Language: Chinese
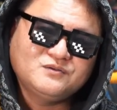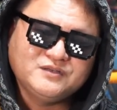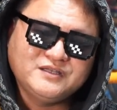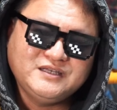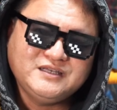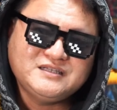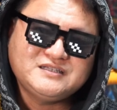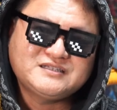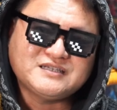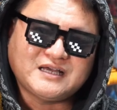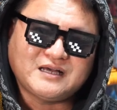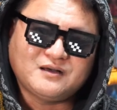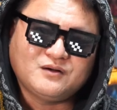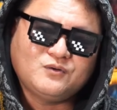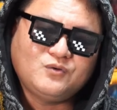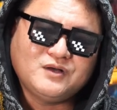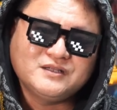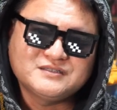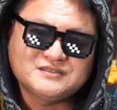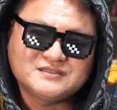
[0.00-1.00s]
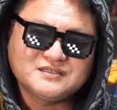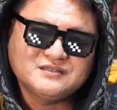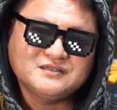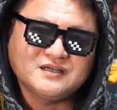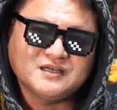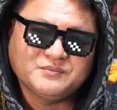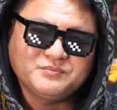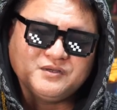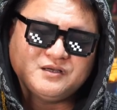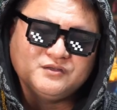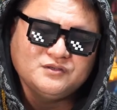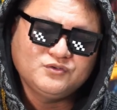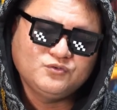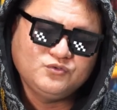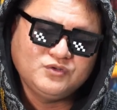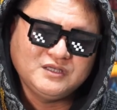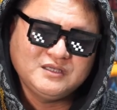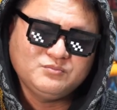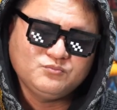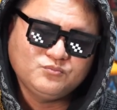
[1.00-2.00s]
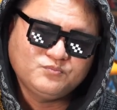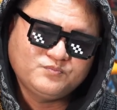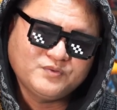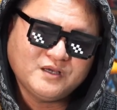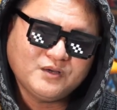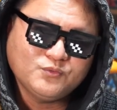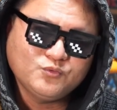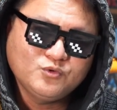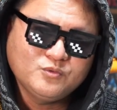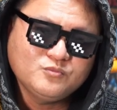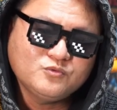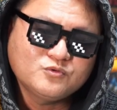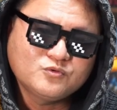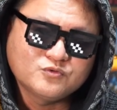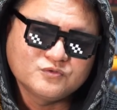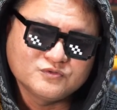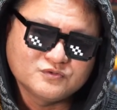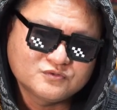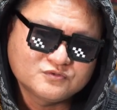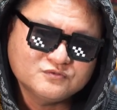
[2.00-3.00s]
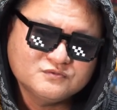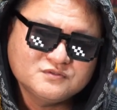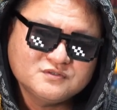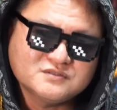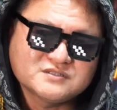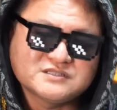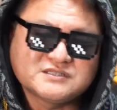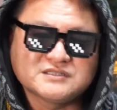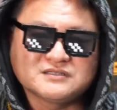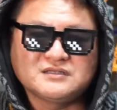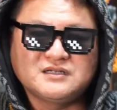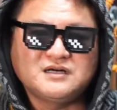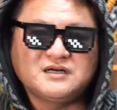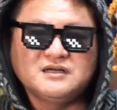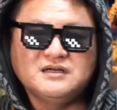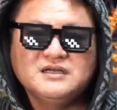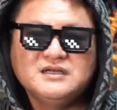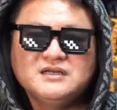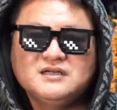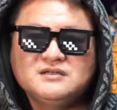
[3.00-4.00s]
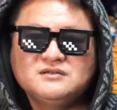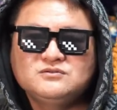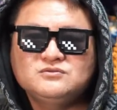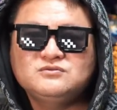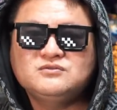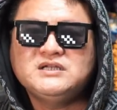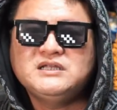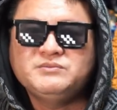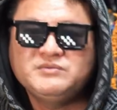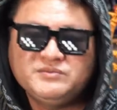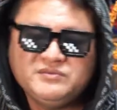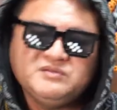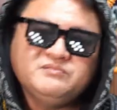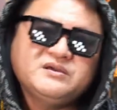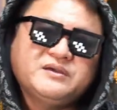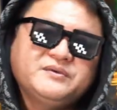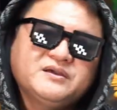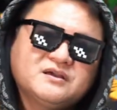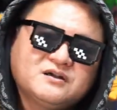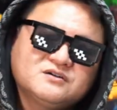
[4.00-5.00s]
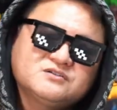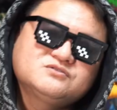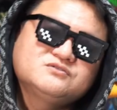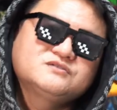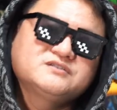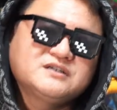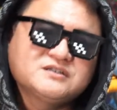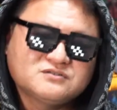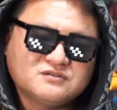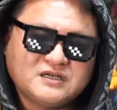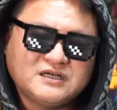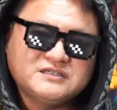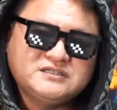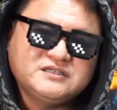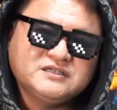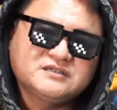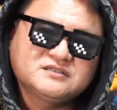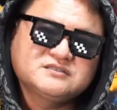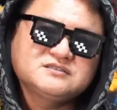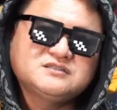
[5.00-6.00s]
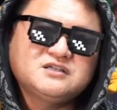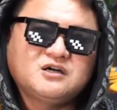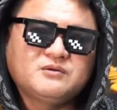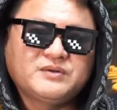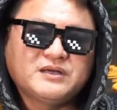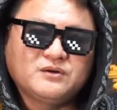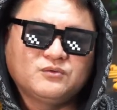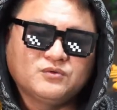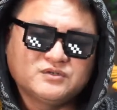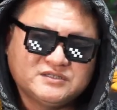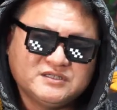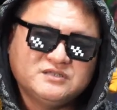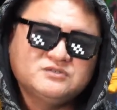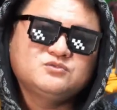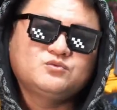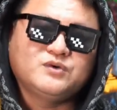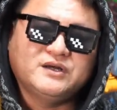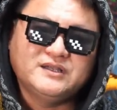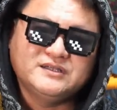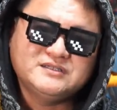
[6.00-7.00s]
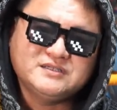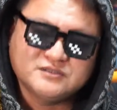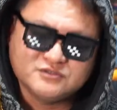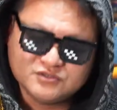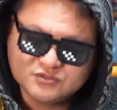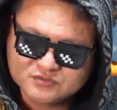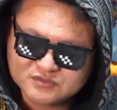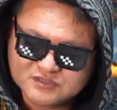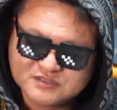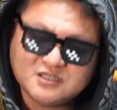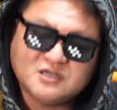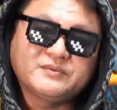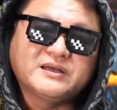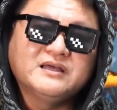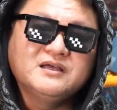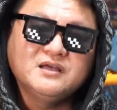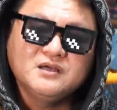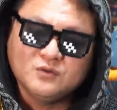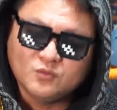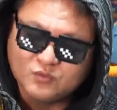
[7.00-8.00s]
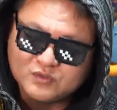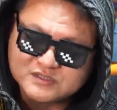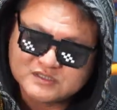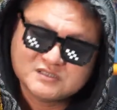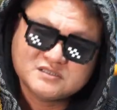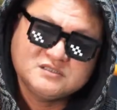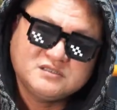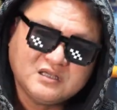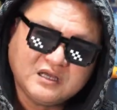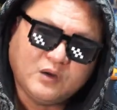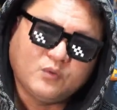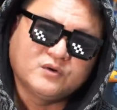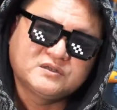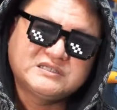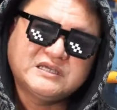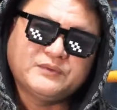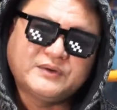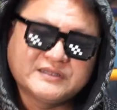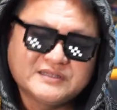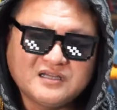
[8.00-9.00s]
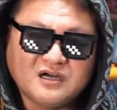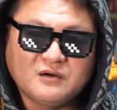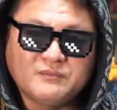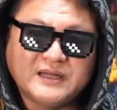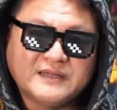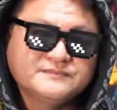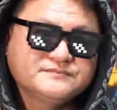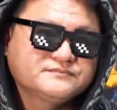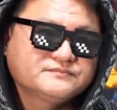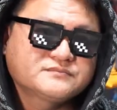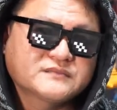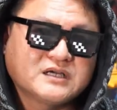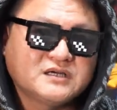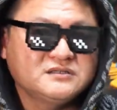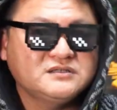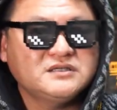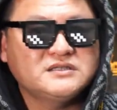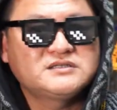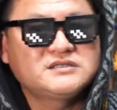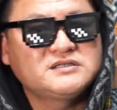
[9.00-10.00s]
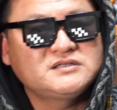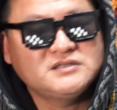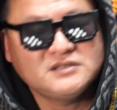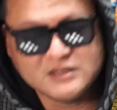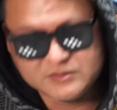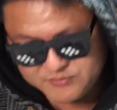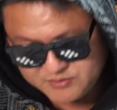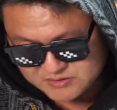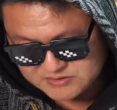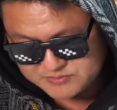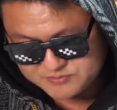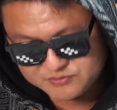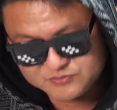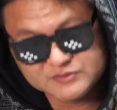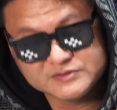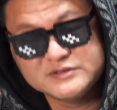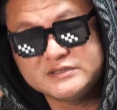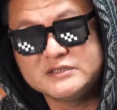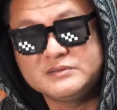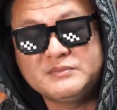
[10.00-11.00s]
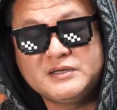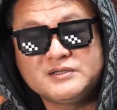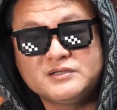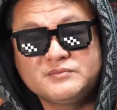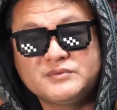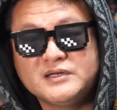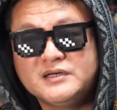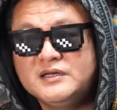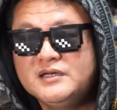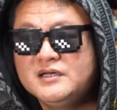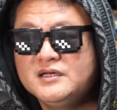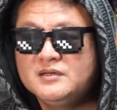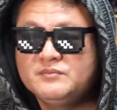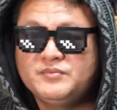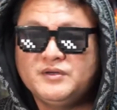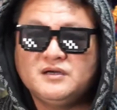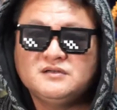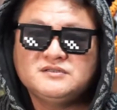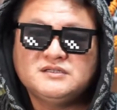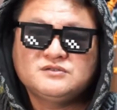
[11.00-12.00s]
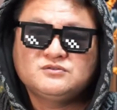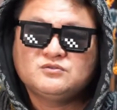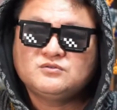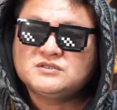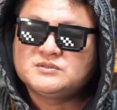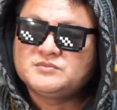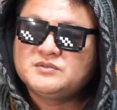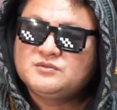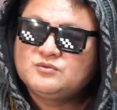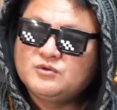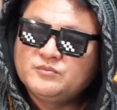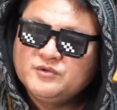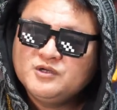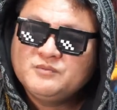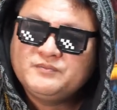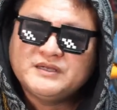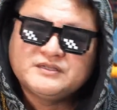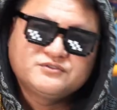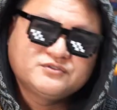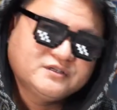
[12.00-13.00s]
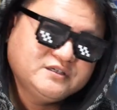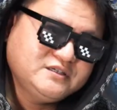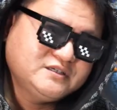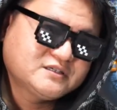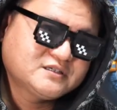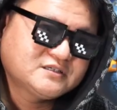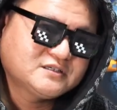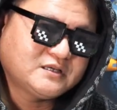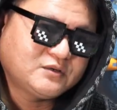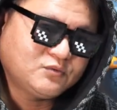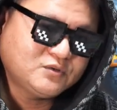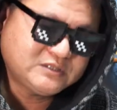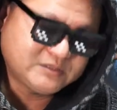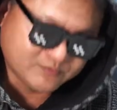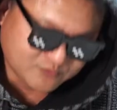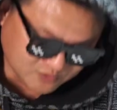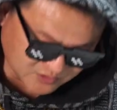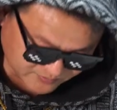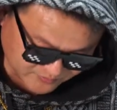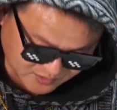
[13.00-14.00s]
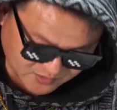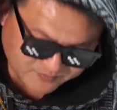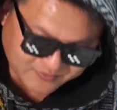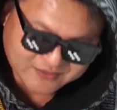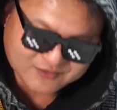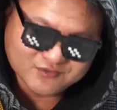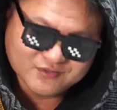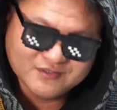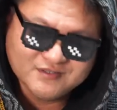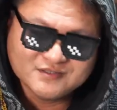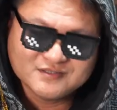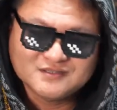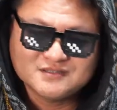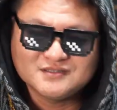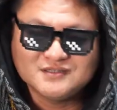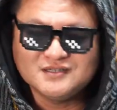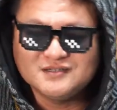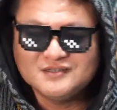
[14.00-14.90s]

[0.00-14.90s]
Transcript: 以假换真啊！也不要鱼鱼，不要鱼目混珠就行了啊！如果你明明白白告诉人家说啊，这个是盗版，我现在就完了，这个就是盗版，我知道我在玩盗版。啊，那其实也没有什么问题嘛，对不对？不要再说什么我没有版权意识啊，我怎么会没有版权意识呢？